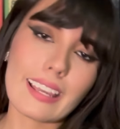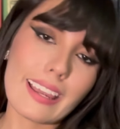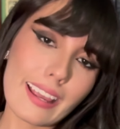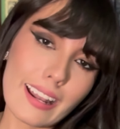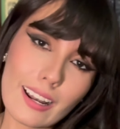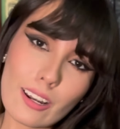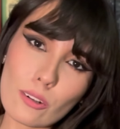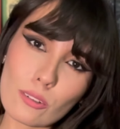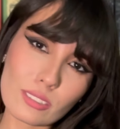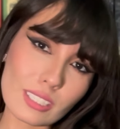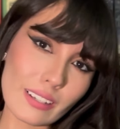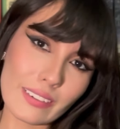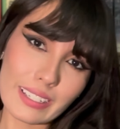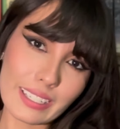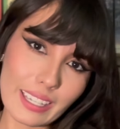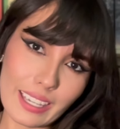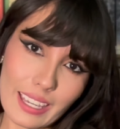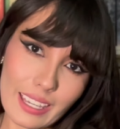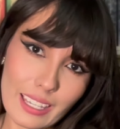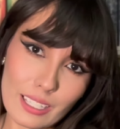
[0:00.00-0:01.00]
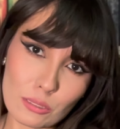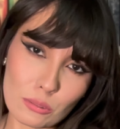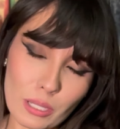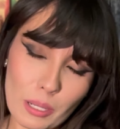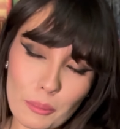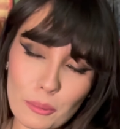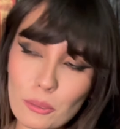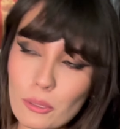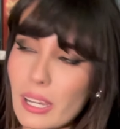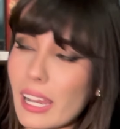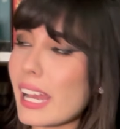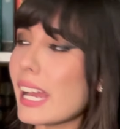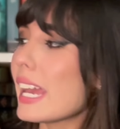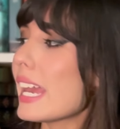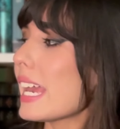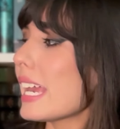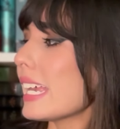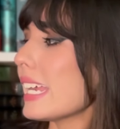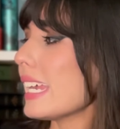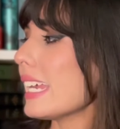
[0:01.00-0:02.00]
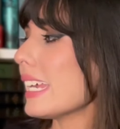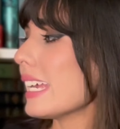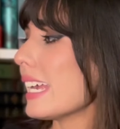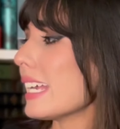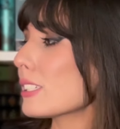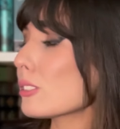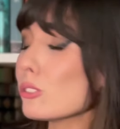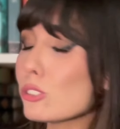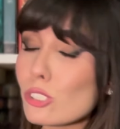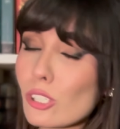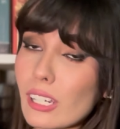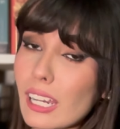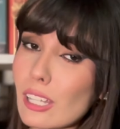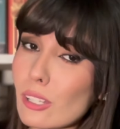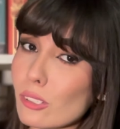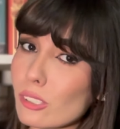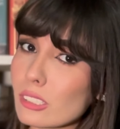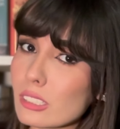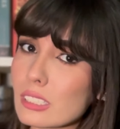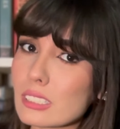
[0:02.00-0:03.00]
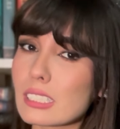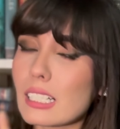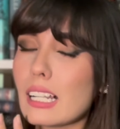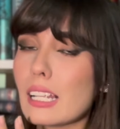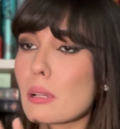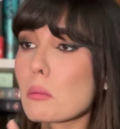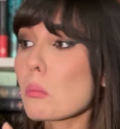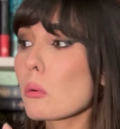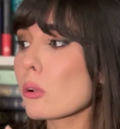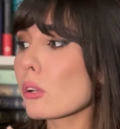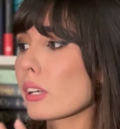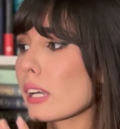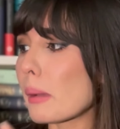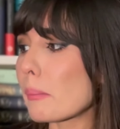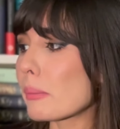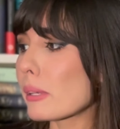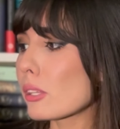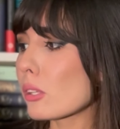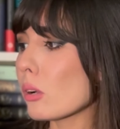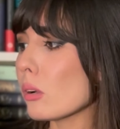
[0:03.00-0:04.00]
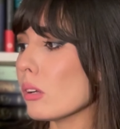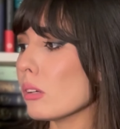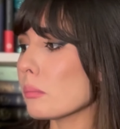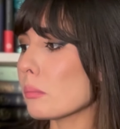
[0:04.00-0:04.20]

Él no sabe que ella es una bruja y es un young adult, se lee muy rápido,